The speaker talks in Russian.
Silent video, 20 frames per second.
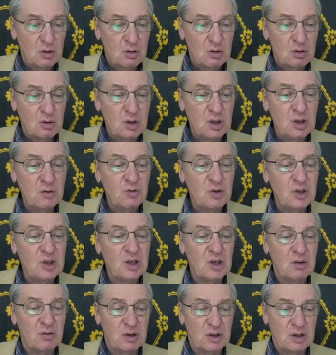не
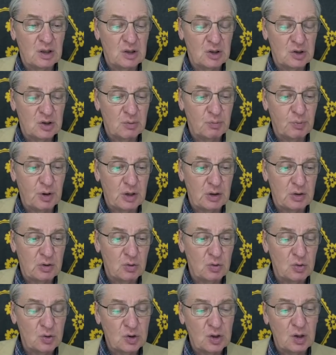выигрывает, конечно, партию,
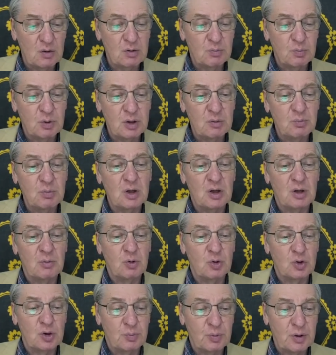но ставит перед белыми
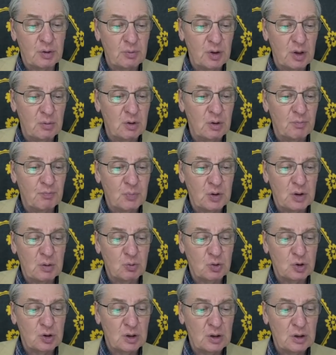уже проблемы, потому
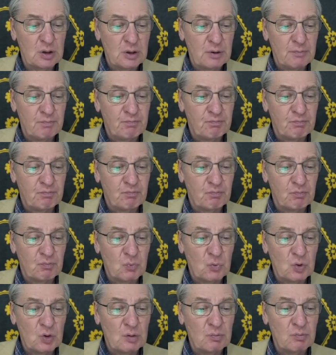что
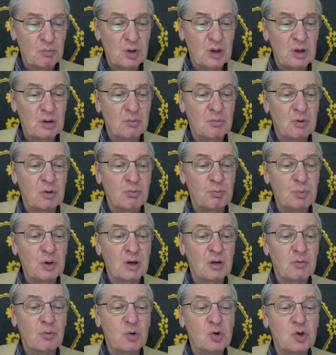Белый,
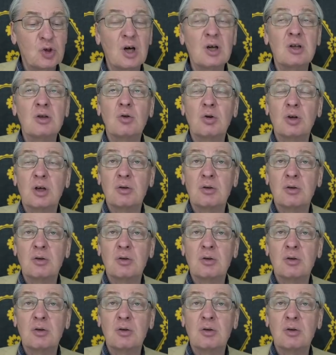белых выручает только